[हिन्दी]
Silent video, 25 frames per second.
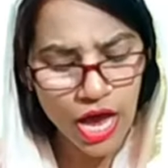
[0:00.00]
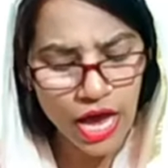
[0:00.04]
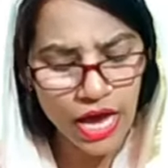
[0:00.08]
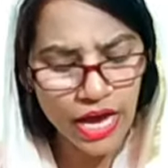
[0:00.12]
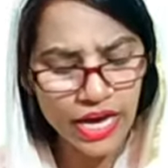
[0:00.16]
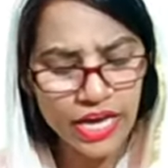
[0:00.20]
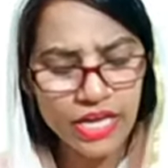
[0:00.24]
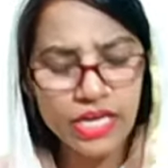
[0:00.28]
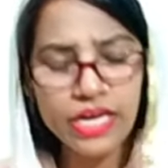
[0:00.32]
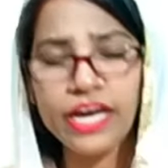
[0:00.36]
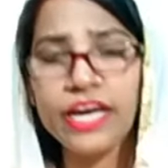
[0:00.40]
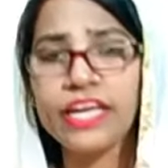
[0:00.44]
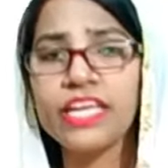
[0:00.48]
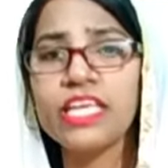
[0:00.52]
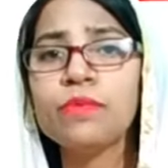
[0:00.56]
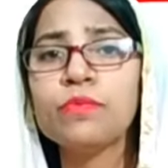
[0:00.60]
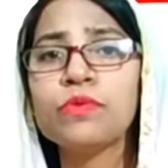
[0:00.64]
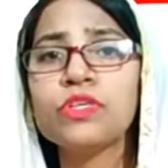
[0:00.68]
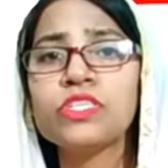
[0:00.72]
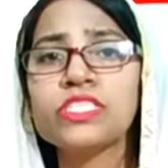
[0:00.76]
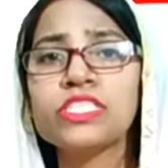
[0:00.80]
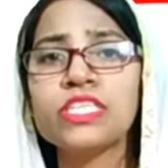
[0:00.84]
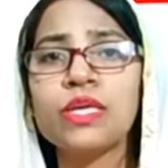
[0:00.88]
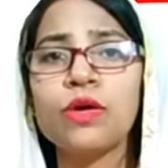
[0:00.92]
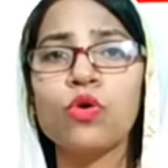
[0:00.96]
अगर करीब
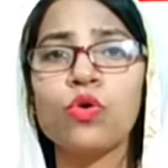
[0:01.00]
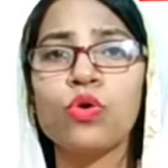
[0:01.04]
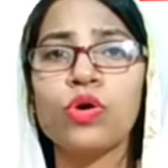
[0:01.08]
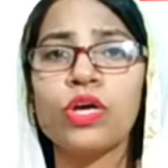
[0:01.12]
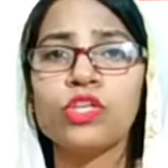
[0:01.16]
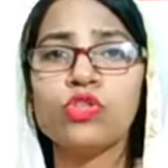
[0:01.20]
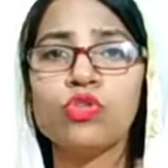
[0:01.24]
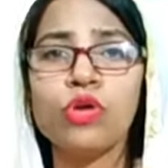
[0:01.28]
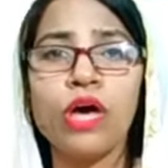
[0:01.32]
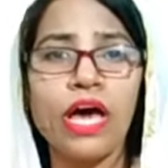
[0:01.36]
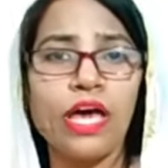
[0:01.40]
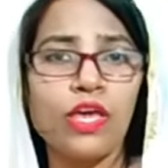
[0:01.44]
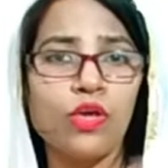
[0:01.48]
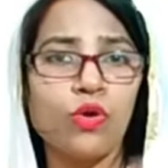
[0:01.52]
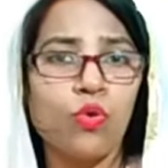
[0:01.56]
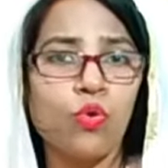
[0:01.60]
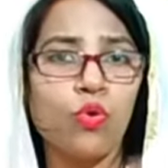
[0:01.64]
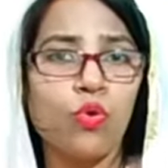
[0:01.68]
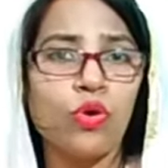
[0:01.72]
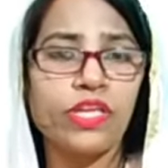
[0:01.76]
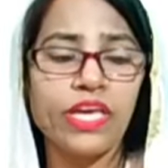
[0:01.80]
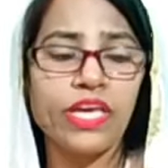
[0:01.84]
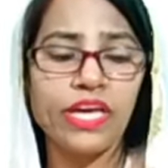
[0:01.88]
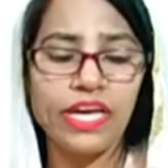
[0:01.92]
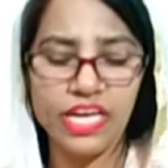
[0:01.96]
किसके हो गए तो
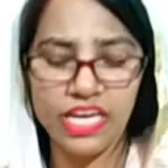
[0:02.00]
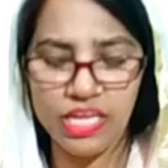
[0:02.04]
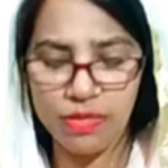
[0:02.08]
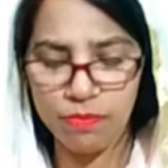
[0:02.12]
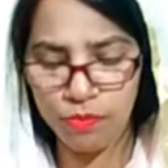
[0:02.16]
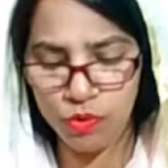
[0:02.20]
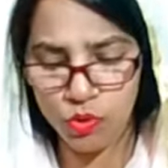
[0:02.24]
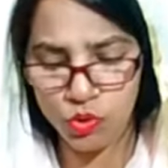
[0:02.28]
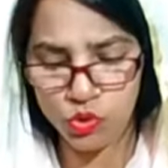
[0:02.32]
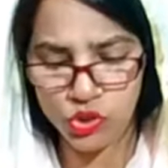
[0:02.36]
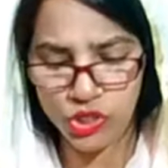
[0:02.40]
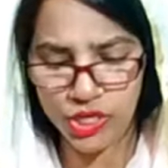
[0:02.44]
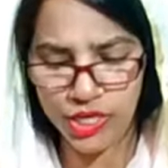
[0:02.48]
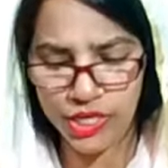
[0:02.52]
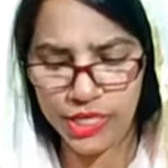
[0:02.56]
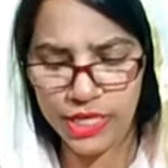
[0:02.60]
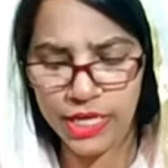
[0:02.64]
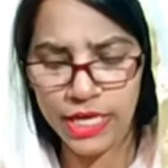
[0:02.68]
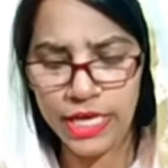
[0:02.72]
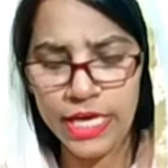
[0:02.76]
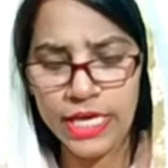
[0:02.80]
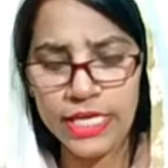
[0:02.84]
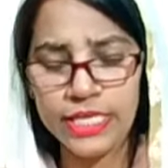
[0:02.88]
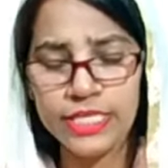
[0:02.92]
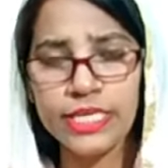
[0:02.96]
आईहोल के करीब में हो जाएगी
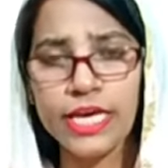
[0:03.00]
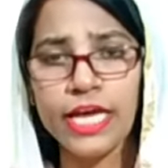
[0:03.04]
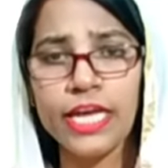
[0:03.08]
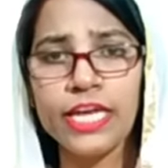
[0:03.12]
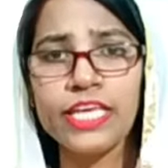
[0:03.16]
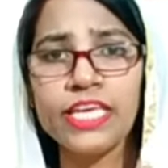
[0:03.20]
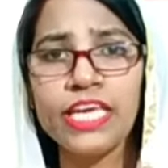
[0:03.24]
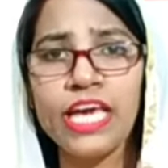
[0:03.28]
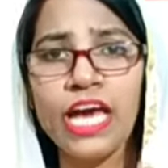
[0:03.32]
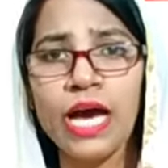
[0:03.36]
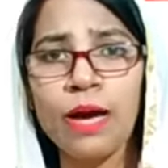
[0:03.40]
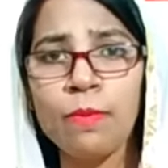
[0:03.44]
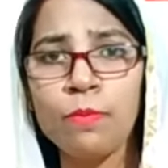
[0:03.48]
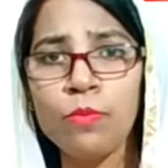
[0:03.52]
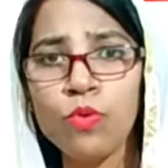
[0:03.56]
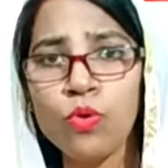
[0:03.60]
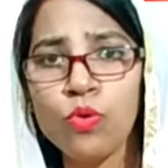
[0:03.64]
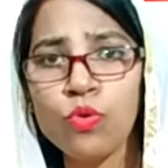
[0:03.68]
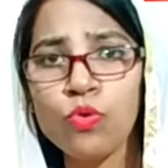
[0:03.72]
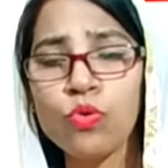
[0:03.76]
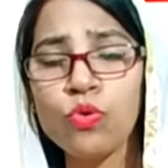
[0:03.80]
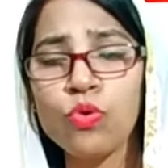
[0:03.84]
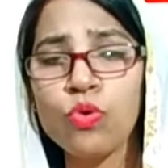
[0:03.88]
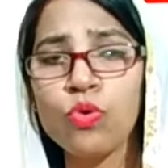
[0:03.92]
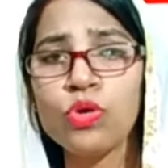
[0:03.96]
यानी कि हम
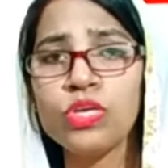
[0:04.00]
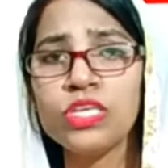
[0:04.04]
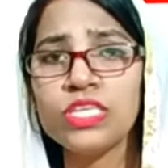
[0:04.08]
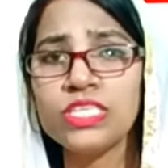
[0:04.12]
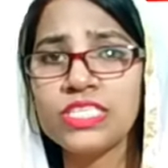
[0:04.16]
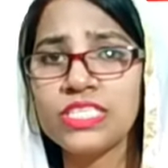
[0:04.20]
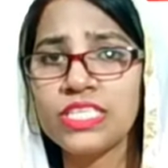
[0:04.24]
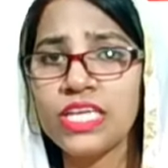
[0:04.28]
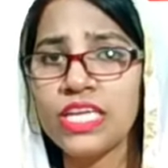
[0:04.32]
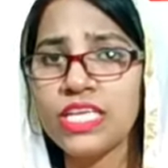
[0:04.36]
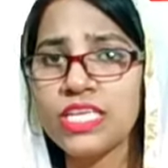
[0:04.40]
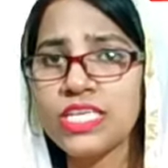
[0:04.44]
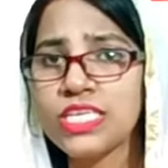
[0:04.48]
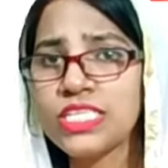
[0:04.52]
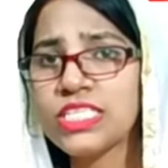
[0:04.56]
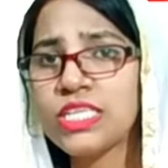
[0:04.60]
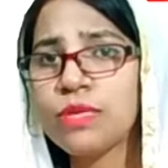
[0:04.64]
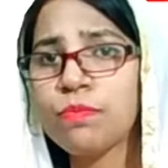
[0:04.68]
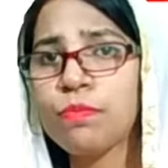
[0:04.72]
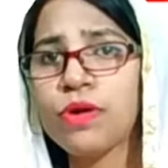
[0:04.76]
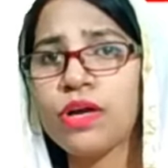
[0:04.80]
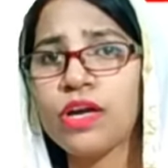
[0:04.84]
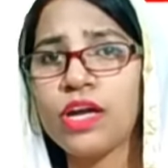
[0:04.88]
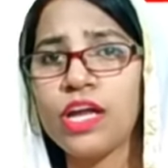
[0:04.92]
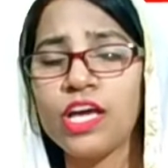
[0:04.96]
लोगों को इस तरीके से
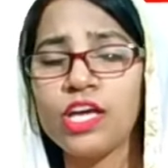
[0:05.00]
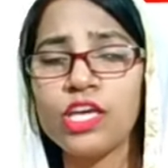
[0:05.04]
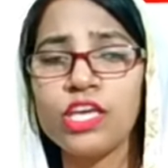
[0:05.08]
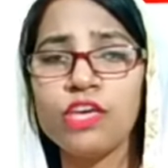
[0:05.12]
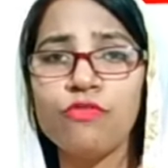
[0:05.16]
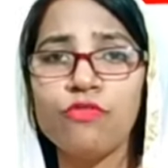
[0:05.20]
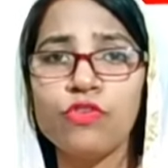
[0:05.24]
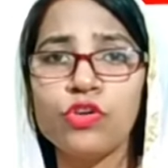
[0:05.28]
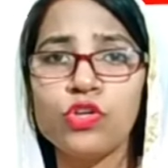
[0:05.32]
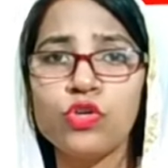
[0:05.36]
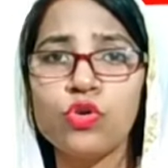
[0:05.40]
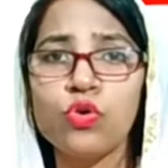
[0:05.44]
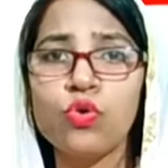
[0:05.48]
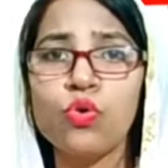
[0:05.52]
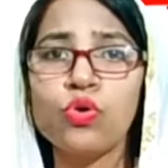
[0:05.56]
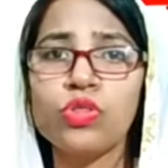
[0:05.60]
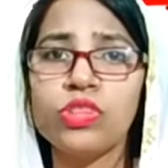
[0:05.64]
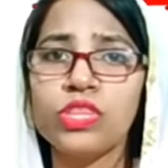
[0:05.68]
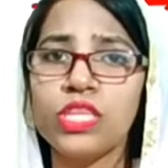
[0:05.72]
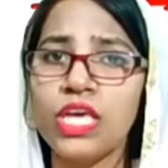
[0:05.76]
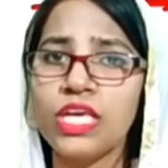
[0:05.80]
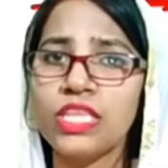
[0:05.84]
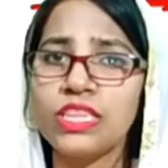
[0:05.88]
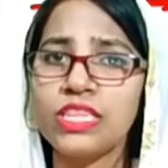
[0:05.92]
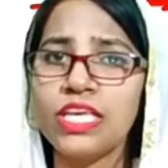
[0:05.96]
पढ़ना है कि वीडियो को
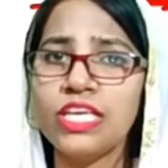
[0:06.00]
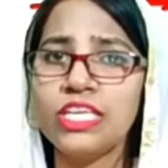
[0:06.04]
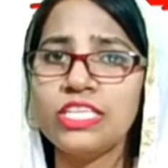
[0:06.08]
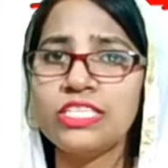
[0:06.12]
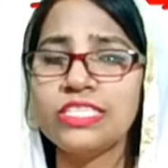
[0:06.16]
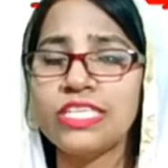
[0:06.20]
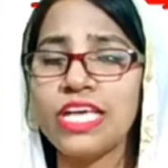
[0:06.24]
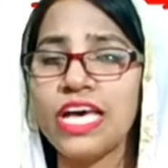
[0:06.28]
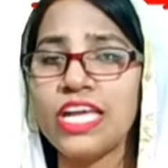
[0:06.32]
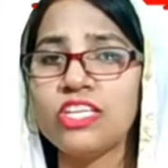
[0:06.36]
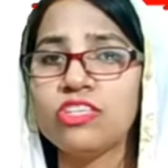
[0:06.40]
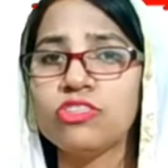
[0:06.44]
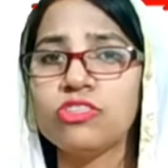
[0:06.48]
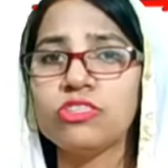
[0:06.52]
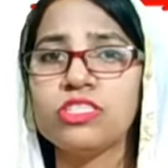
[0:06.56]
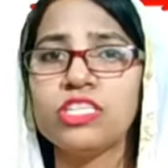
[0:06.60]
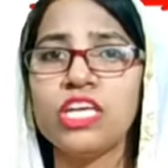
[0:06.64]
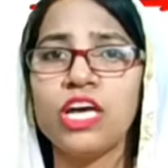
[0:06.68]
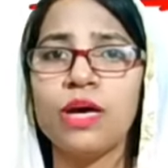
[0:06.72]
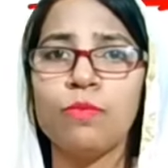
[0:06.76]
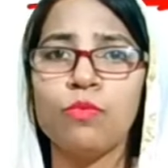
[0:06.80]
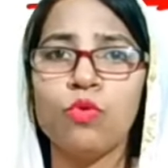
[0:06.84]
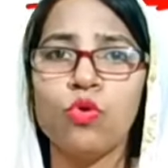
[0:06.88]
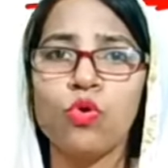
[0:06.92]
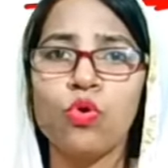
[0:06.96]
देखते ही सारी चीज़ें
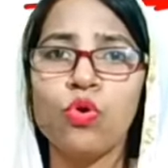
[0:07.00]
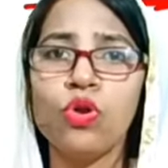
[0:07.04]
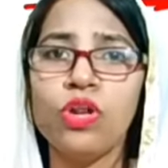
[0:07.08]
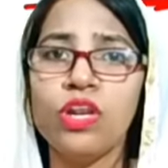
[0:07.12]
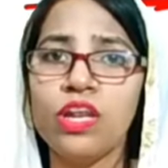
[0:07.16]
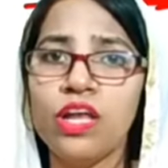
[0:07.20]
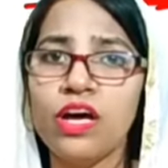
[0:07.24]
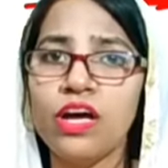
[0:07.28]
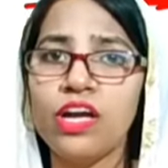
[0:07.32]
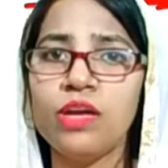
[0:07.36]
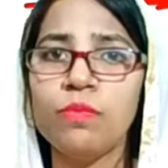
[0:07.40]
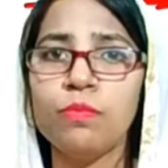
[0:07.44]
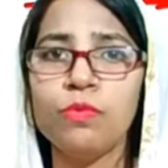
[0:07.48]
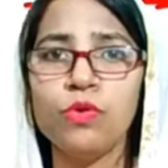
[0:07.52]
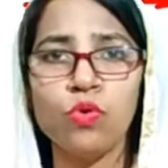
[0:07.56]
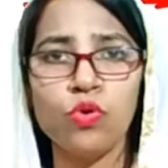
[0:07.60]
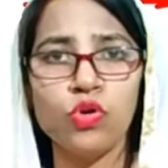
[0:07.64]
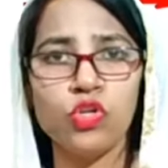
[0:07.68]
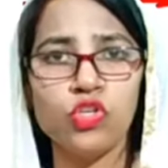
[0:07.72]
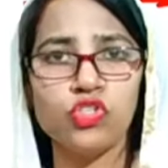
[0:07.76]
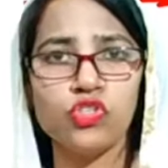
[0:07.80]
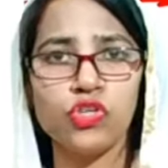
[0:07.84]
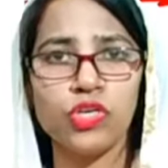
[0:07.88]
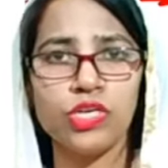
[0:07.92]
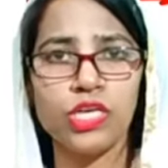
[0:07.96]
हम लोग को लर्न भी होनी
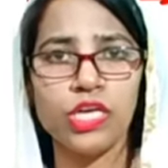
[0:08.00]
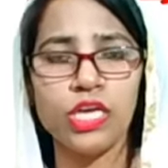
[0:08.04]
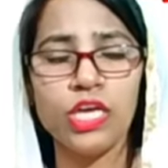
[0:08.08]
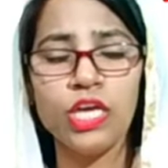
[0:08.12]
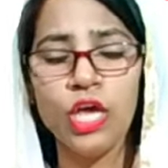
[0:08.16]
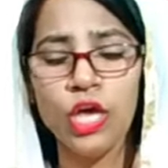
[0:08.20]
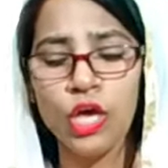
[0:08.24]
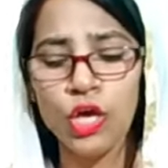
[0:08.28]
चाहिए